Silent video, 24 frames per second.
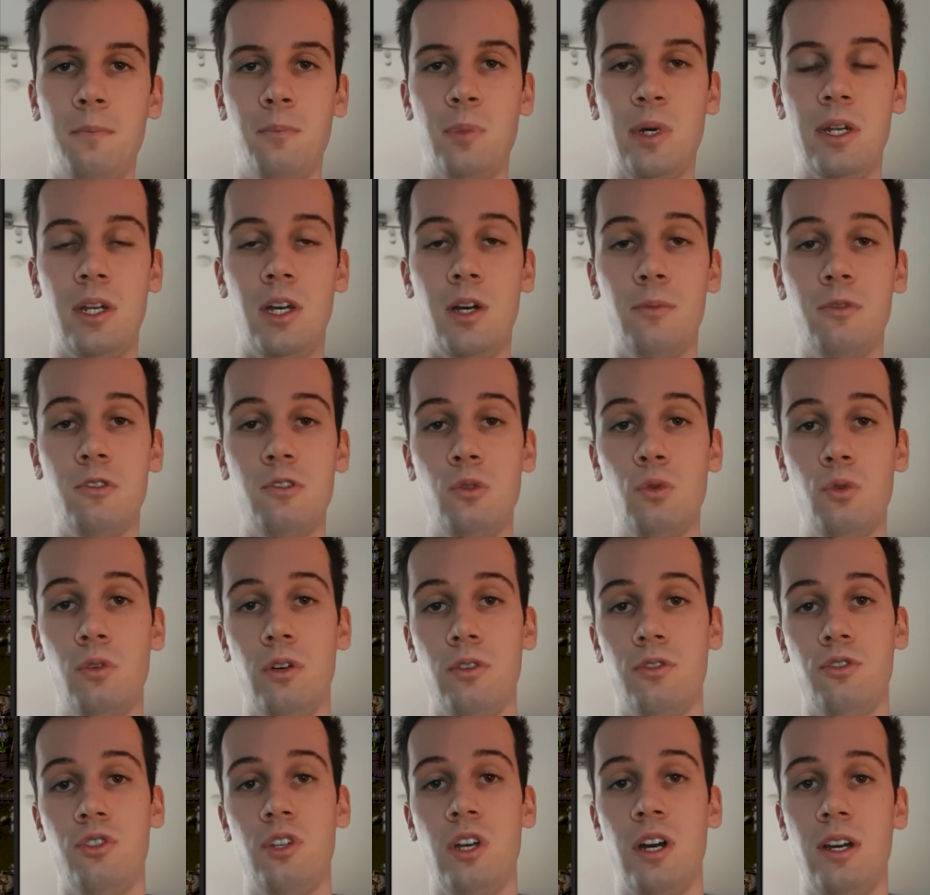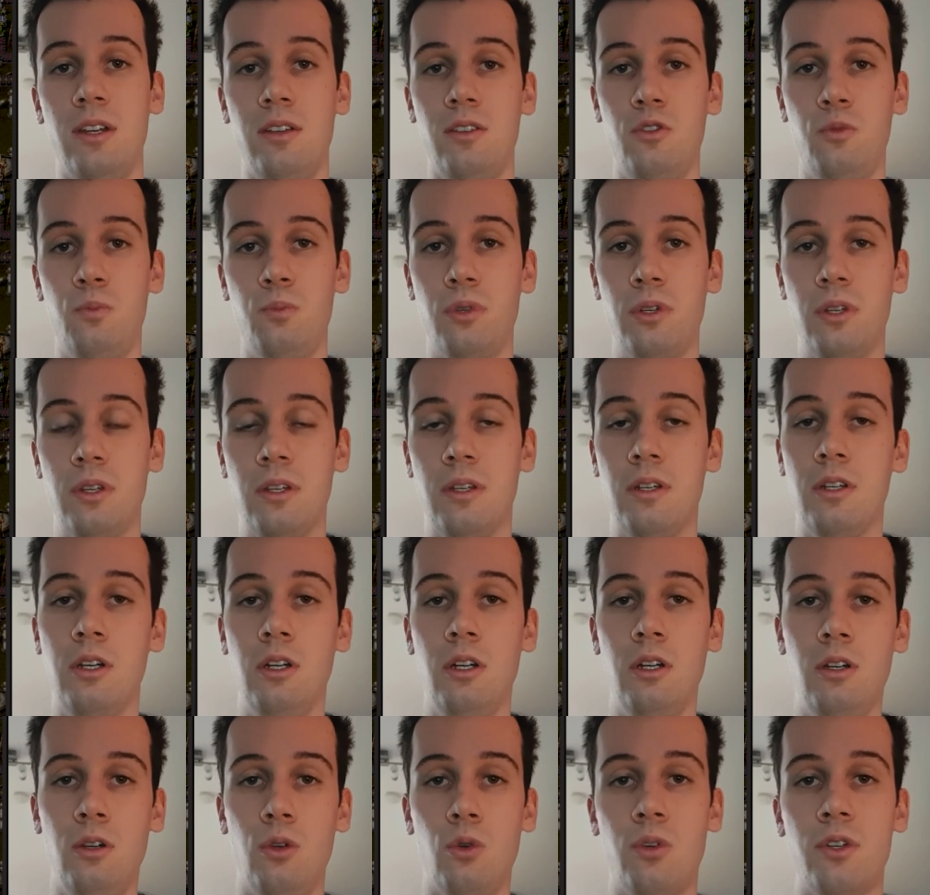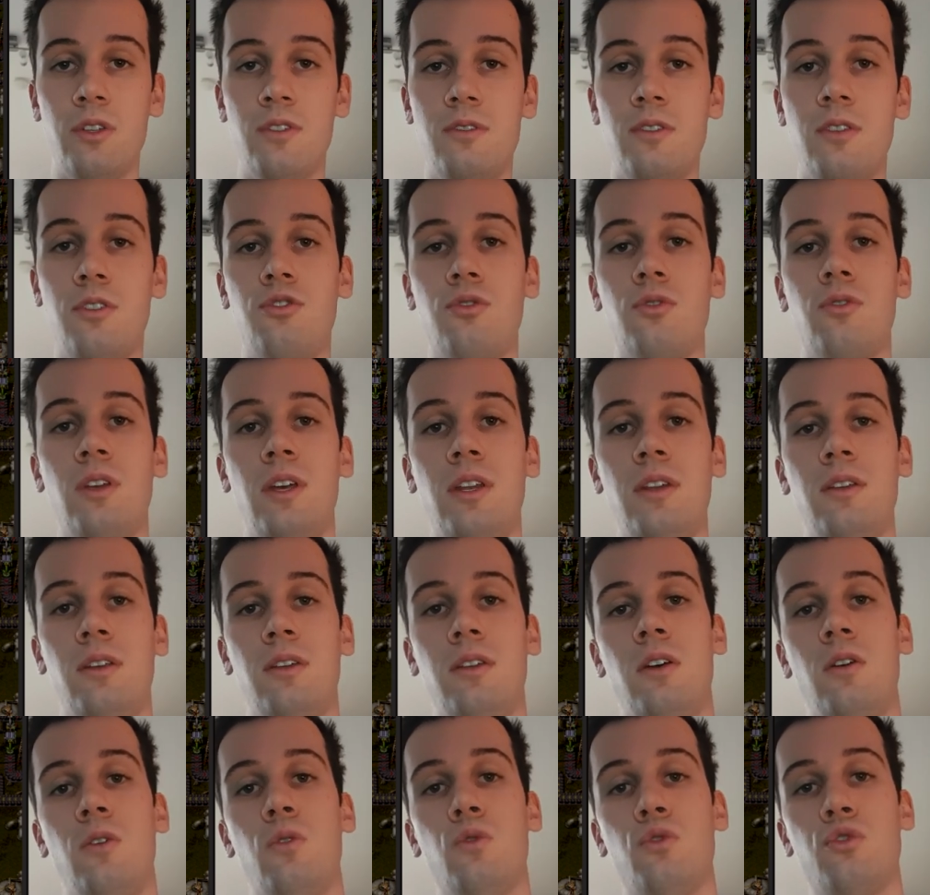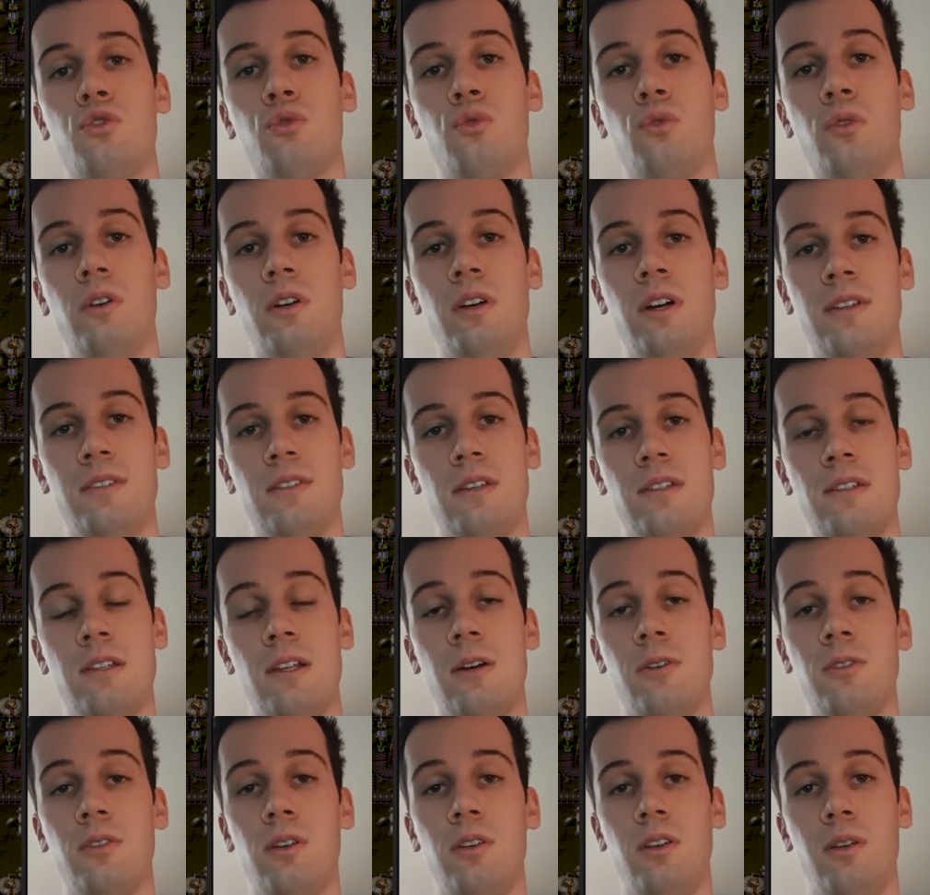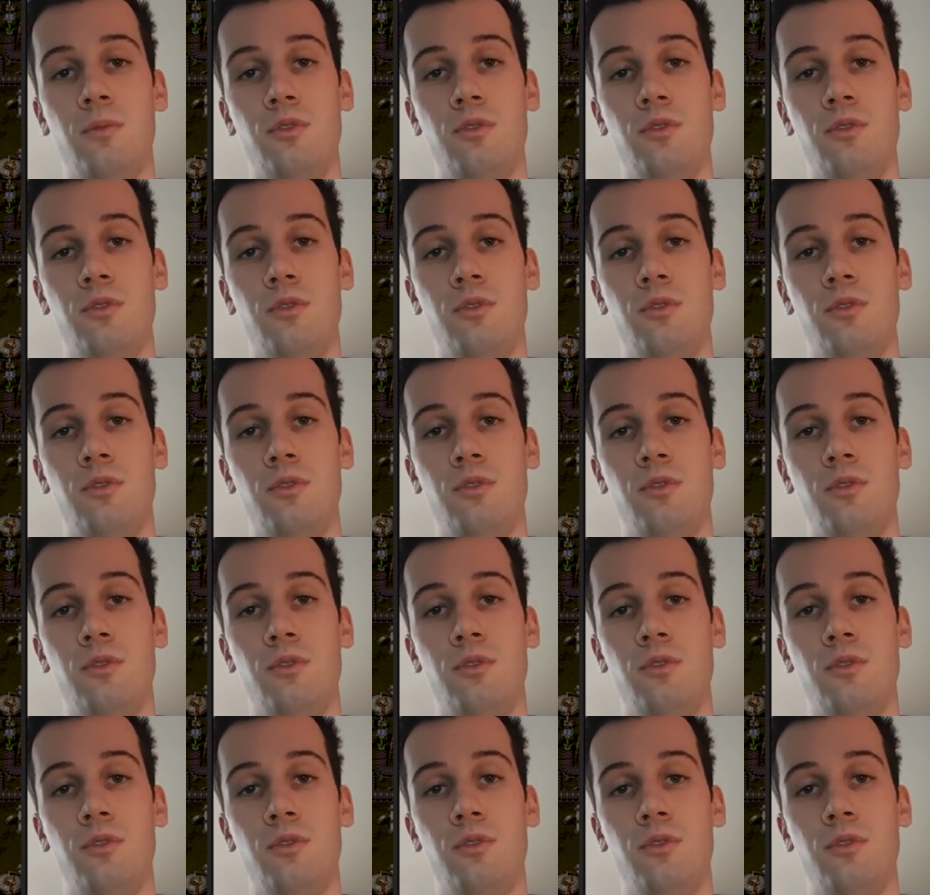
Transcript: Mein Name ist Lukas Stahl, ich bin Logistikstudent an der Hochschule Kaiserslautern